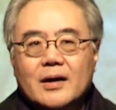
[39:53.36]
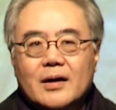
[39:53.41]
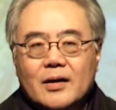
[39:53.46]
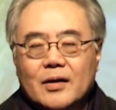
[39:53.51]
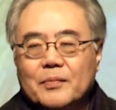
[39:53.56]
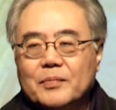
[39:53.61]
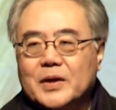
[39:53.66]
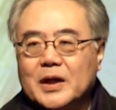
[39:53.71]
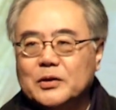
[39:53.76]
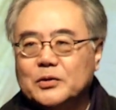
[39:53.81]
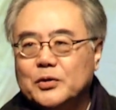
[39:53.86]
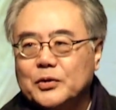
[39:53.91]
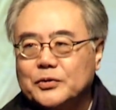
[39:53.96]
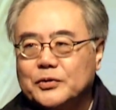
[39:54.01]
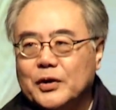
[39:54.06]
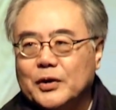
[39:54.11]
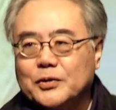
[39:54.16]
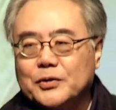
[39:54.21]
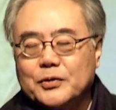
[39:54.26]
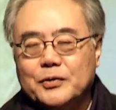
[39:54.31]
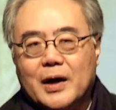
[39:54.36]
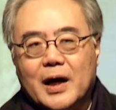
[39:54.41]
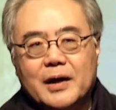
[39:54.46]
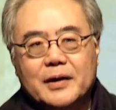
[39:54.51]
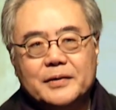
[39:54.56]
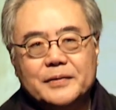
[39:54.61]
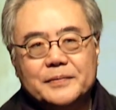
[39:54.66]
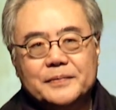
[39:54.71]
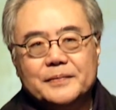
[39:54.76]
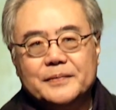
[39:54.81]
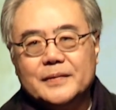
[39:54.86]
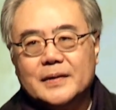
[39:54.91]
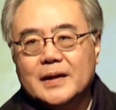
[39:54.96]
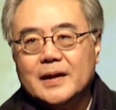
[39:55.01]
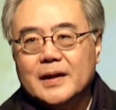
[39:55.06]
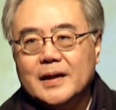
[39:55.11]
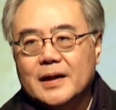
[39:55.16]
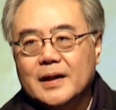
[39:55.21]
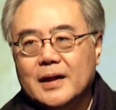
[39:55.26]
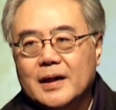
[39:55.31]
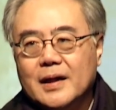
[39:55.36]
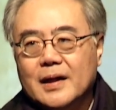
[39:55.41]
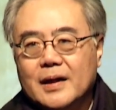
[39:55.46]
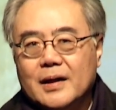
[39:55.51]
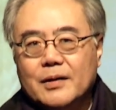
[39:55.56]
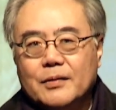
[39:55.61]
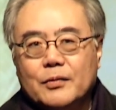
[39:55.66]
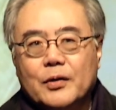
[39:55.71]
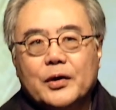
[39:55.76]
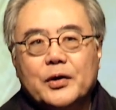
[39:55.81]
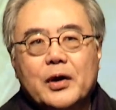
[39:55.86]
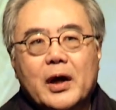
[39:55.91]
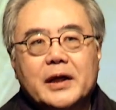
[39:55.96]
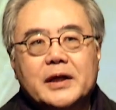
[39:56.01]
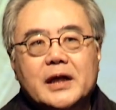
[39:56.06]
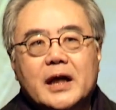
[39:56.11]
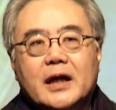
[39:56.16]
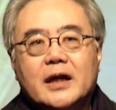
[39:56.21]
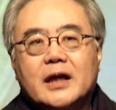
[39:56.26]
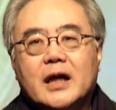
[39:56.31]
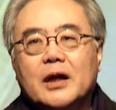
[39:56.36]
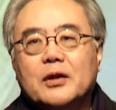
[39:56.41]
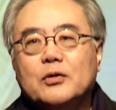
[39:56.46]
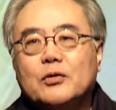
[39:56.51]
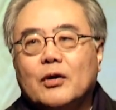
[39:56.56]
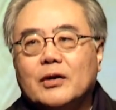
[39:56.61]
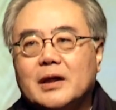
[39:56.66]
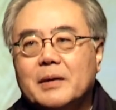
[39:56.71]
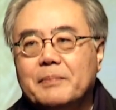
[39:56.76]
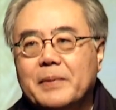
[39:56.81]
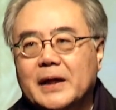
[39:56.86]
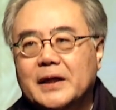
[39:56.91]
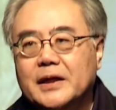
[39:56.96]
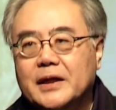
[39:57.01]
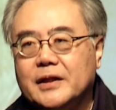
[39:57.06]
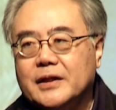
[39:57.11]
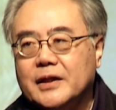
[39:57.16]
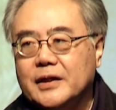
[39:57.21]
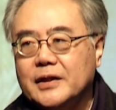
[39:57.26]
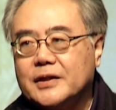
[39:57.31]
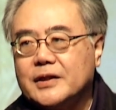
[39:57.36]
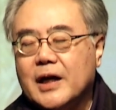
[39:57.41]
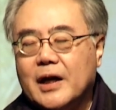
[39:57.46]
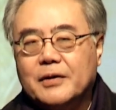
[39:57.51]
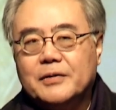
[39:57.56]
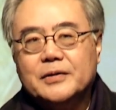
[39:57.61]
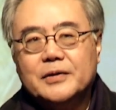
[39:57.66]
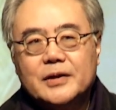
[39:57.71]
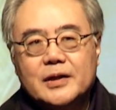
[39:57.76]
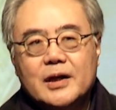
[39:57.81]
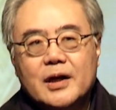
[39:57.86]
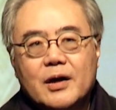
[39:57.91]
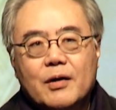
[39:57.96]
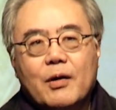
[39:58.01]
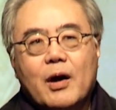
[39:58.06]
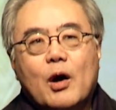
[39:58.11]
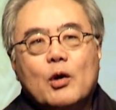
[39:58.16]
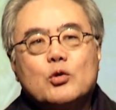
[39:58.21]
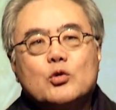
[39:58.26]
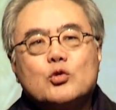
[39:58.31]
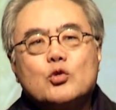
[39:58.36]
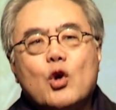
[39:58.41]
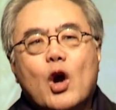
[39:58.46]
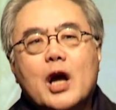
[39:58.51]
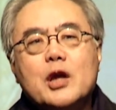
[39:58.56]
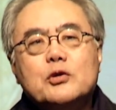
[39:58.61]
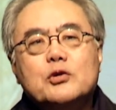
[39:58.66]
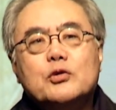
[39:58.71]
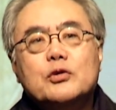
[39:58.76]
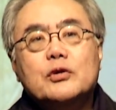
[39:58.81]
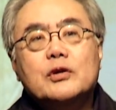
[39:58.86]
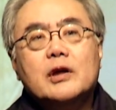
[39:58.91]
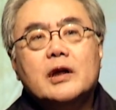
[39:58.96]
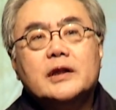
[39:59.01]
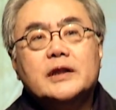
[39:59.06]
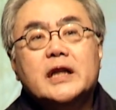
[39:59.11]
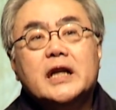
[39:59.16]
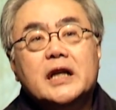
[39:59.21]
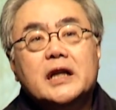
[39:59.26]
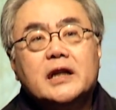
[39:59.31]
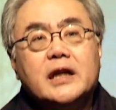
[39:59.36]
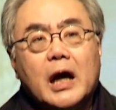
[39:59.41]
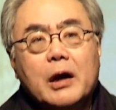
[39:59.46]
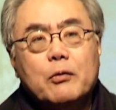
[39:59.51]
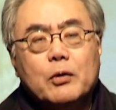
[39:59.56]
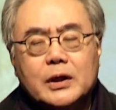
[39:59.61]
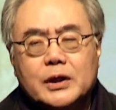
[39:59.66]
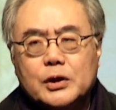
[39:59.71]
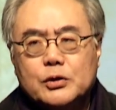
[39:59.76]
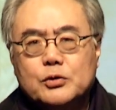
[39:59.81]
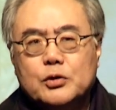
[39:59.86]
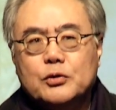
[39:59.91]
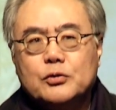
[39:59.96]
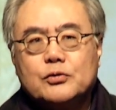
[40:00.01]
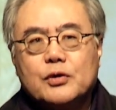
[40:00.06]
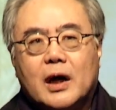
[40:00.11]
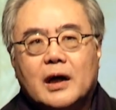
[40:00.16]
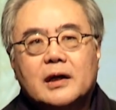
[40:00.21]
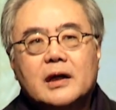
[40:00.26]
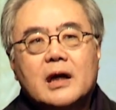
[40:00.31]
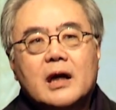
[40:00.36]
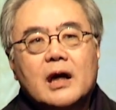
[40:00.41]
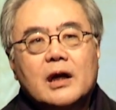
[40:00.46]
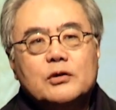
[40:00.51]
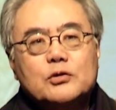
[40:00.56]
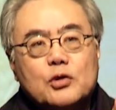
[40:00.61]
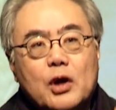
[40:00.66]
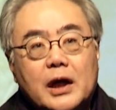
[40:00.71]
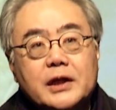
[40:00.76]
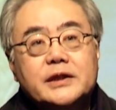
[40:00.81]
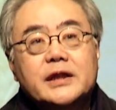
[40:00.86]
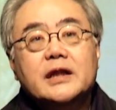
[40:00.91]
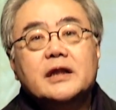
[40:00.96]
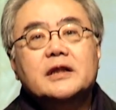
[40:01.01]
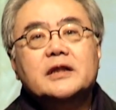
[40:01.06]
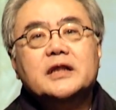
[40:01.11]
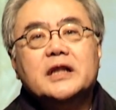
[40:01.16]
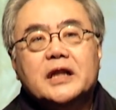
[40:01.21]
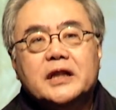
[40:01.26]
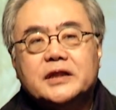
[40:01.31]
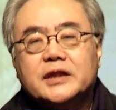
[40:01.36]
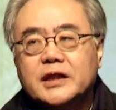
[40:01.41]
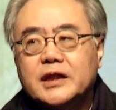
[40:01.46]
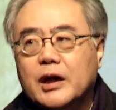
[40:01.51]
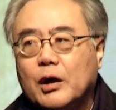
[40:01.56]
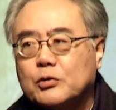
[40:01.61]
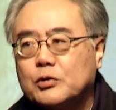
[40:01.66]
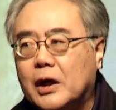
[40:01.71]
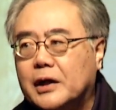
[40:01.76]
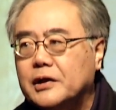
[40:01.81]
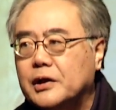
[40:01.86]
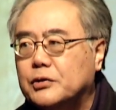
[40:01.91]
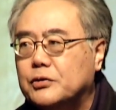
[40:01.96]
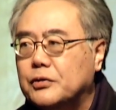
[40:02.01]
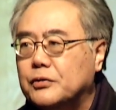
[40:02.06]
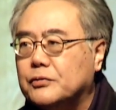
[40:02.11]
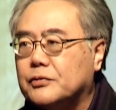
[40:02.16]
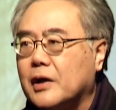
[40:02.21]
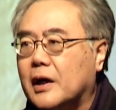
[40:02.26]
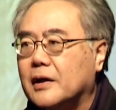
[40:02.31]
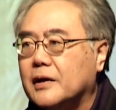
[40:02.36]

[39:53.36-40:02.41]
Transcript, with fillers: 我们跟主说：“主啊，我愿意更多的被你得着。我要穿起你给我的军装，穿起你自己要穿的军装。